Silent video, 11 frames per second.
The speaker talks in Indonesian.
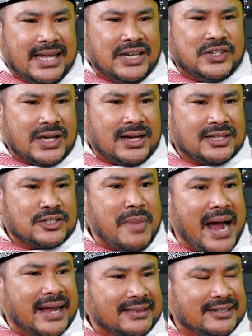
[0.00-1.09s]
insyaallah
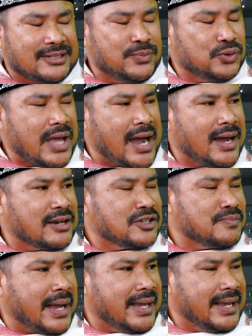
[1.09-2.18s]
semangat tersebut akan
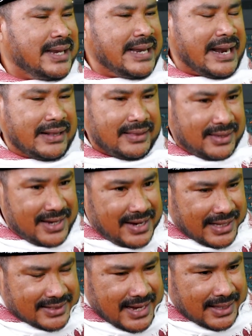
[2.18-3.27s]
semakin dan
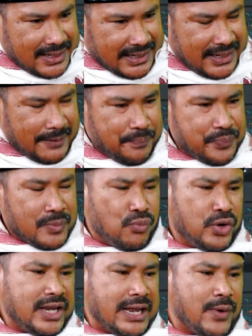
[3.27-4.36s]
tingkat saat ini.
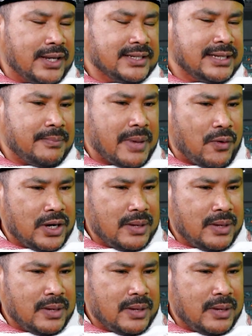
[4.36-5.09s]
Mungkin awalnya saya Bang